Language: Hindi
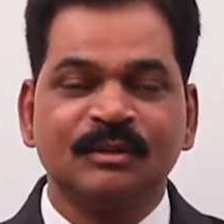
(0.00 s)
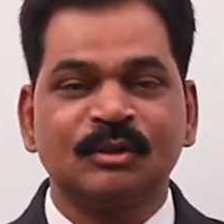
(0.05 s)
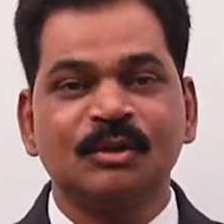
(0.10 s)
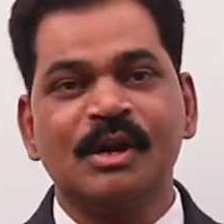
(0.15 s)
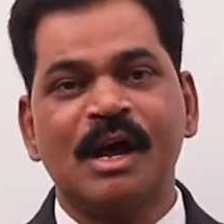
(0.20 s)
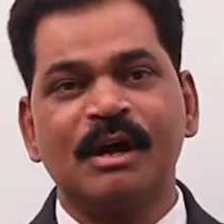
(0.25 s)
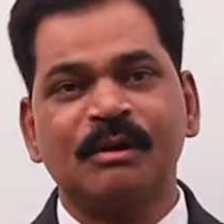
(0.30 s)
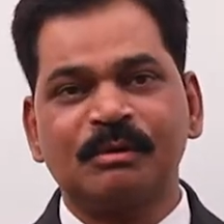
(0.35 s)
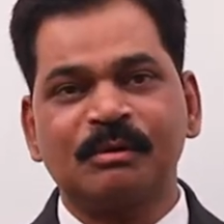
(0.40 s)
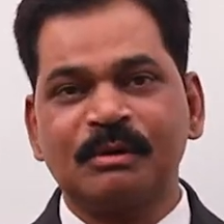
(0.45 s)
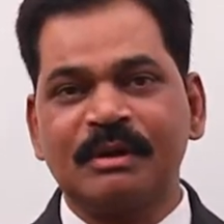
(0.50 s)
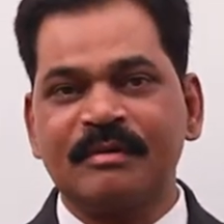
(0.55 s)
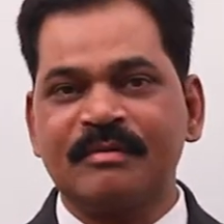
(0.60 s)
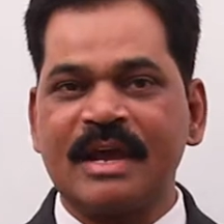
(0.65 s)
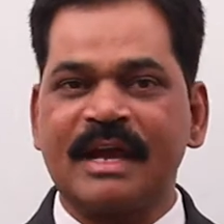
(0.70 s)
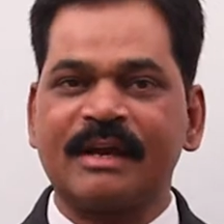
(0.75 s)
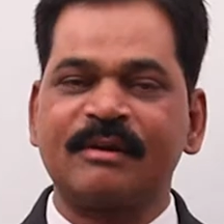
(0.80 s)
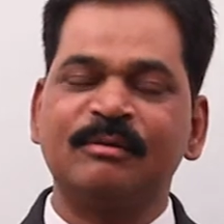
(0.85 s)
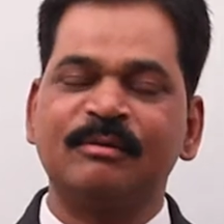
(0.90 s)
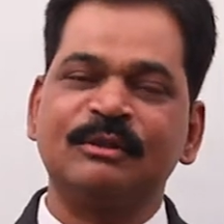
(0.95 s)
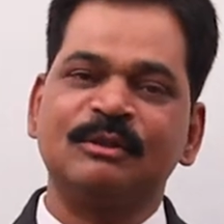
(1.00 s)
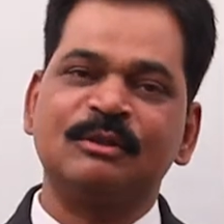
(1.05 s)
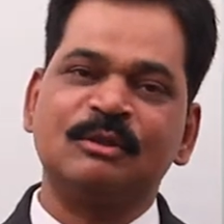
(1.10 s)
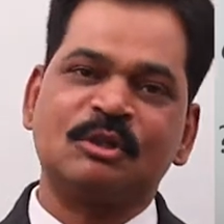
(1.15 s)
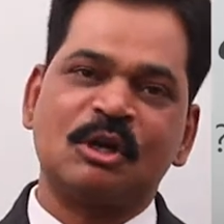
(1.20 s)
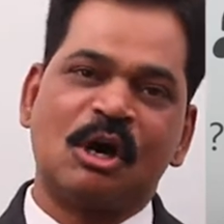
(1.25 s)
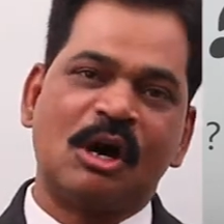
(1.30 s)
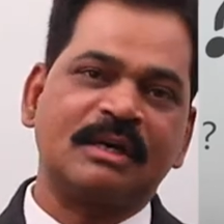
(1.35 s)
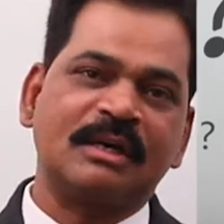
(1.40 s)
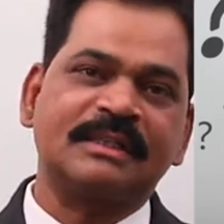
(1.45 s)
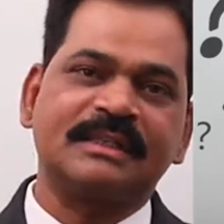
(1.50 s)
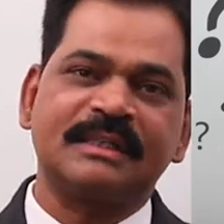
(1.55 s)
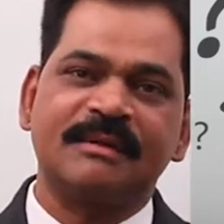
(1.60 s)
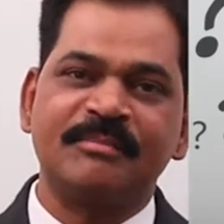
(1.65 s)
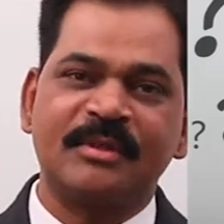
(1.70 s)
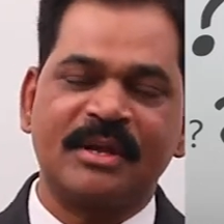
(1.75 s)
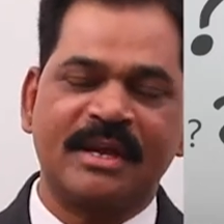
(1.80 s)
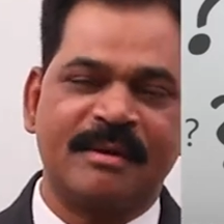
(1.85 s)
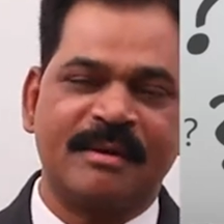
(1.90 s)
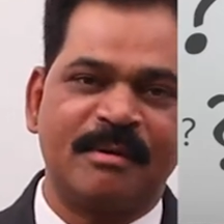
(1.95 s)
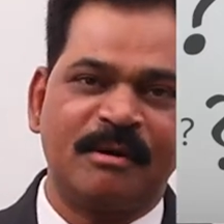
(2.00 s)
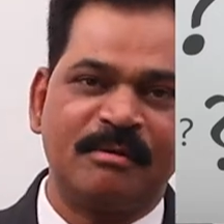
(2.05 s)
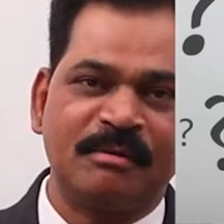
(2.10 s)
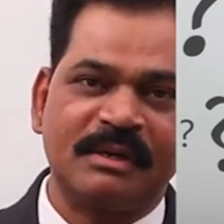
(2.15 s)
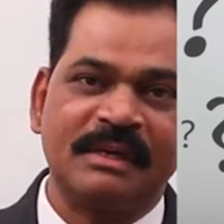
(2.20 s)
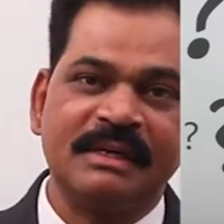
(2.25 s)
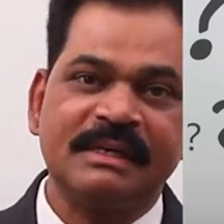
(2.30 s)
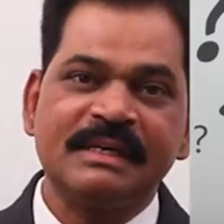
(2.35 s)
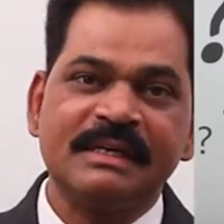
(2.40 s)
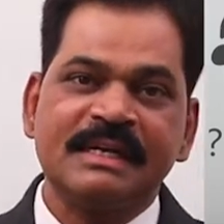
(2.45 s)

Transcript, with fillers: so now today we are going to talk something about